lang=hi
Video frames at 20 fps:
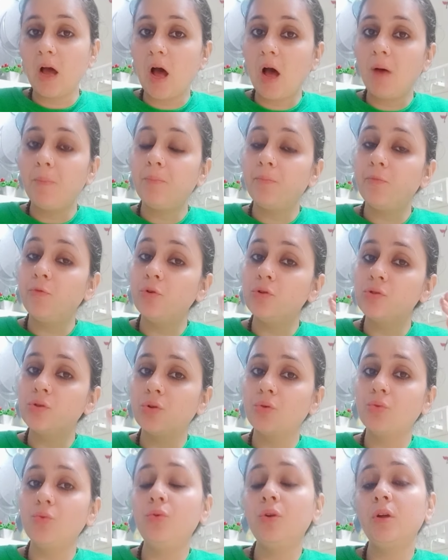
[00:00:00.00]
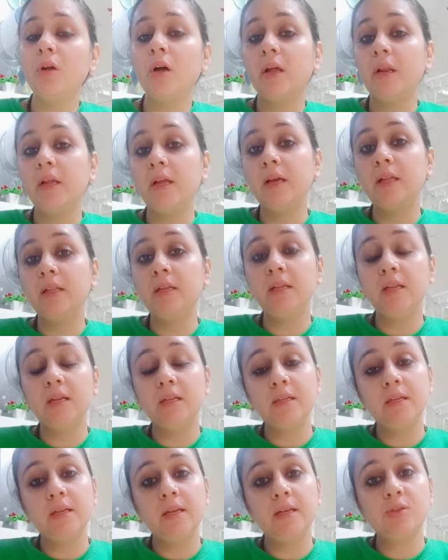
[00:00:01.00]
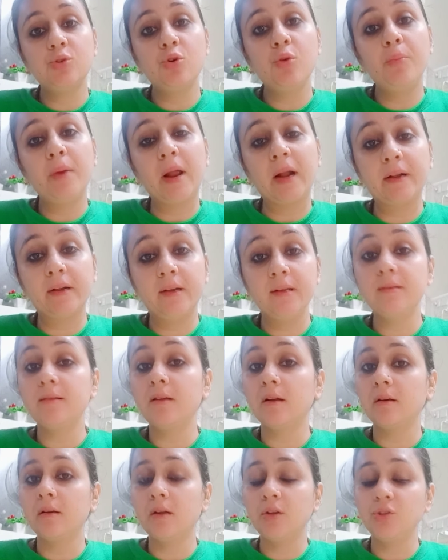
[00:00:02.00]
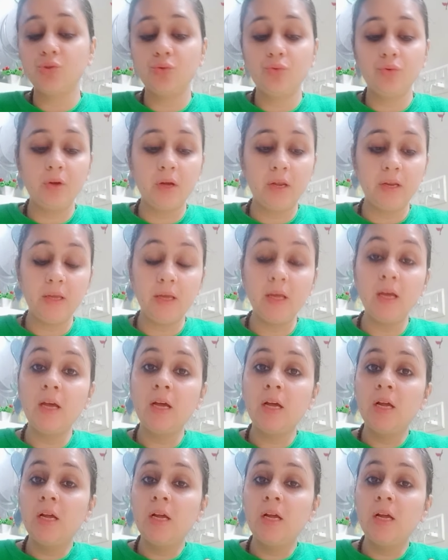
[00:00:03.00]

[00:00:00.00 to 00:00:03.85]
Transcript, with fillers: आप वो ज़रूर करिए धीरे धीरे इसको प्रैक्टिस करना शुरू करिए